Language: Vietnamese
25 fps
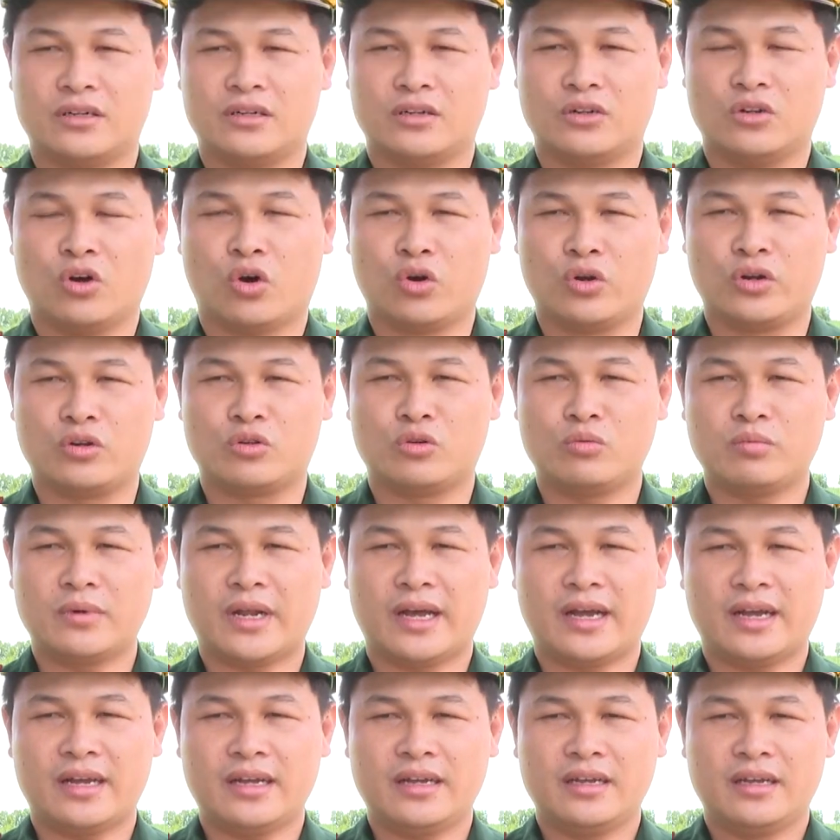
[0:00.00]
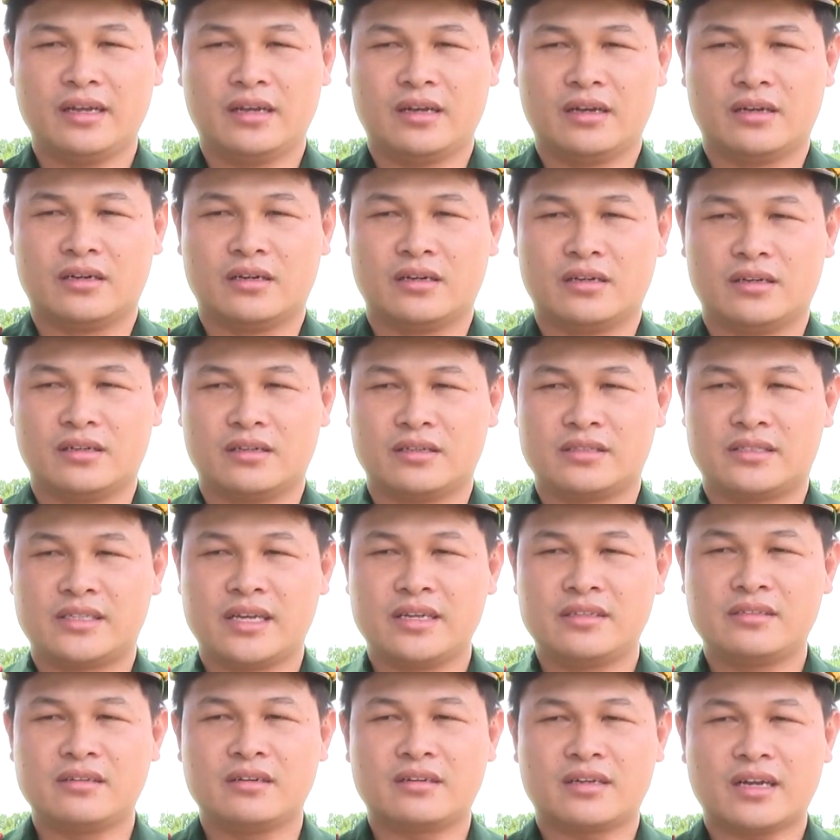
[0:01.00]
Đồn cũng đã uh,
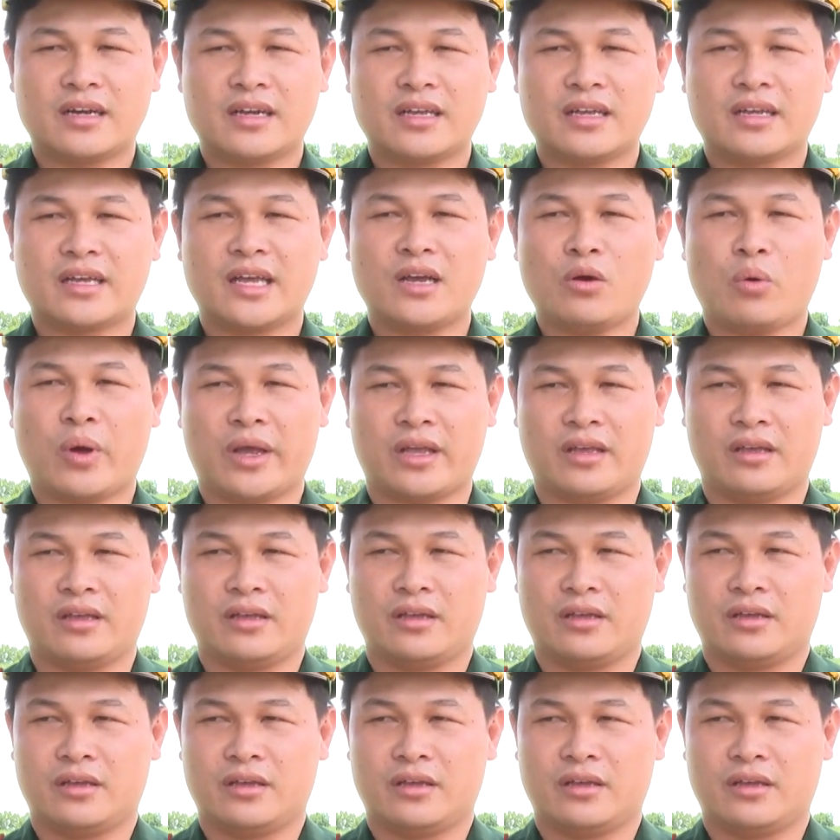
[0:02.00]
xây dựng các cái kế hoạch,